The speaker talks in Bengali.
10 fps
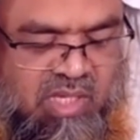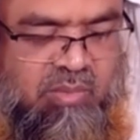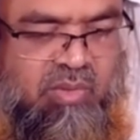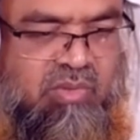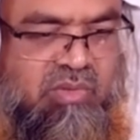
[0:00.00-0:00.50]

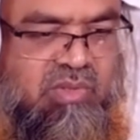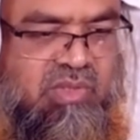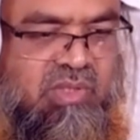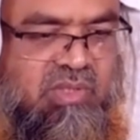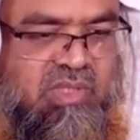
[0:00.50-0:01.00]
এবং
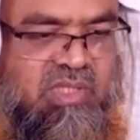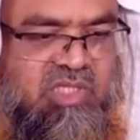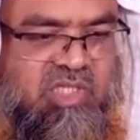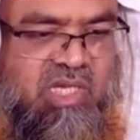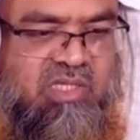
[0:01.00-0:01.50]
দিন
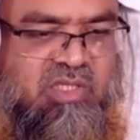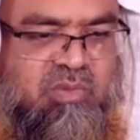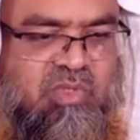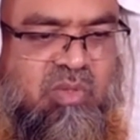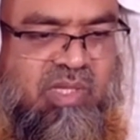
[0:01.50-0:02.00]
শিখার যে
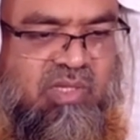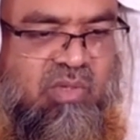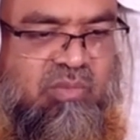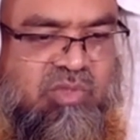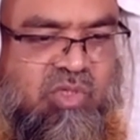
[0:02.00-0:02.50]
সমস্ত
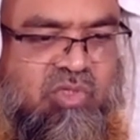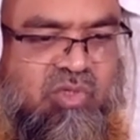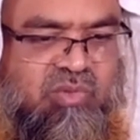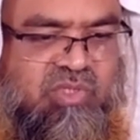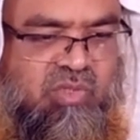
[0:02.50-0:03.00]
মাধ্যম শরীরতর
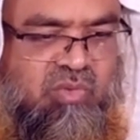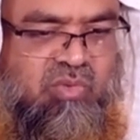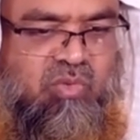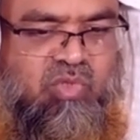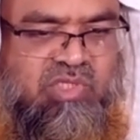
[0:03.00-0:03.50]
মধ্যে সেগুলো
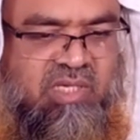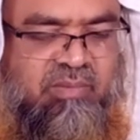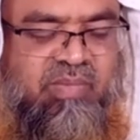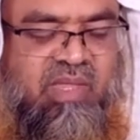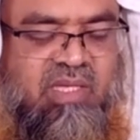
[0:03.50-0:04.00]
খুঁজে
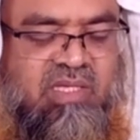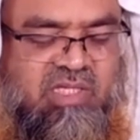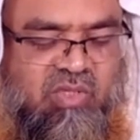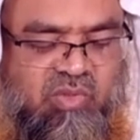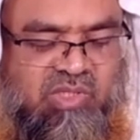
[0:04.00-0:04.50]

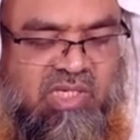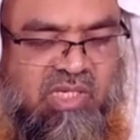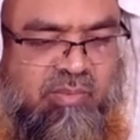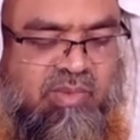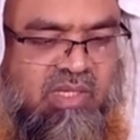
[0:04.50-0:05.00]
সেগুলি থেকে
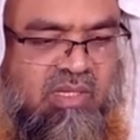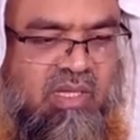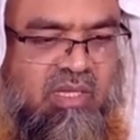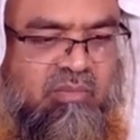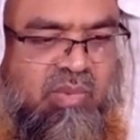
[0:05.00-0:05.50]
আপনি
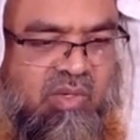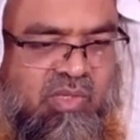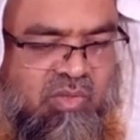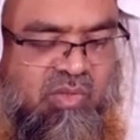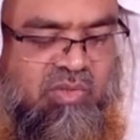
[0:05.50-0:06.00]

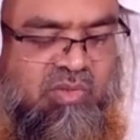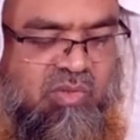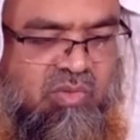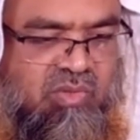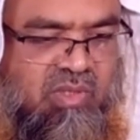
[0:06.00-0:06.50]
ভালোটা গ্রহণ
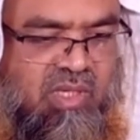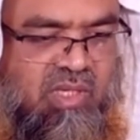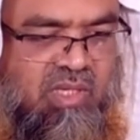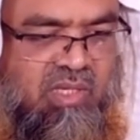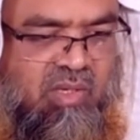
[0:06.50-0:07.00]
করুন
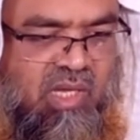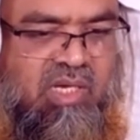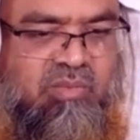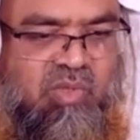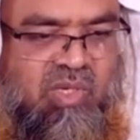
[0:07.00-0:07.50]

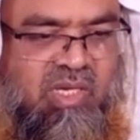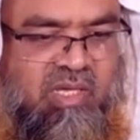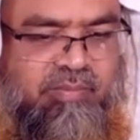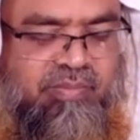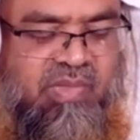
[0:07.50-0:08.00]
আলহামদুলিল্লাহ
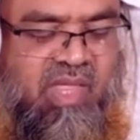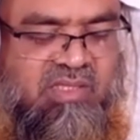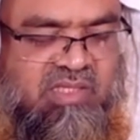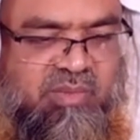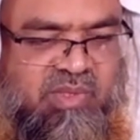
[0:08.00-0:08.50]

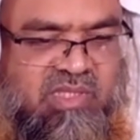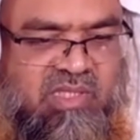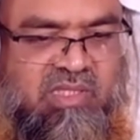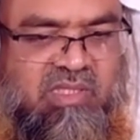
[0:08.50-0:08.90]
যে ব্যক্তি